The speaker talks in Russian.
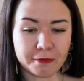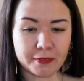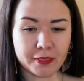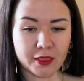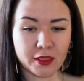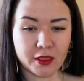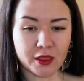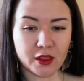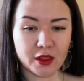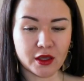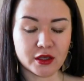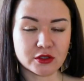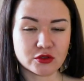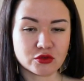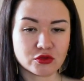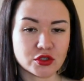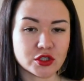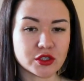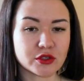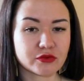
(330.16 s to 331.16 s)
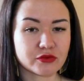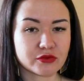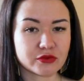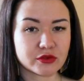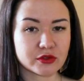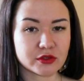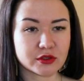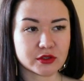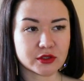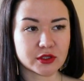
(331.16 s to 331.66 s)

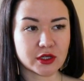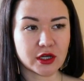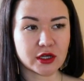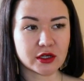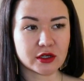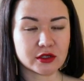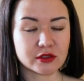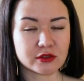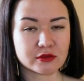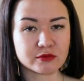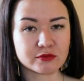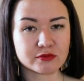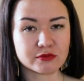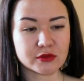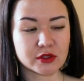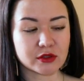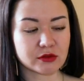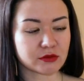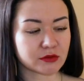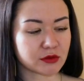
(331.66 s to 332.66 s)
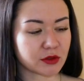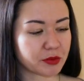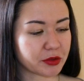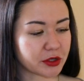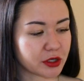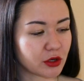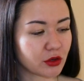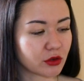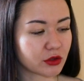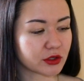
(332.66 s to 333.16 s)
изучив э, да,
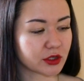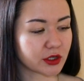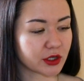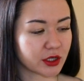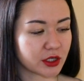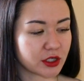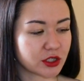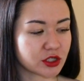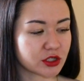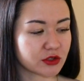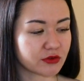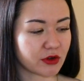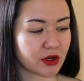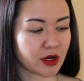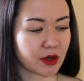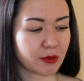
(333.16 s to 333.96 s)
определенное количество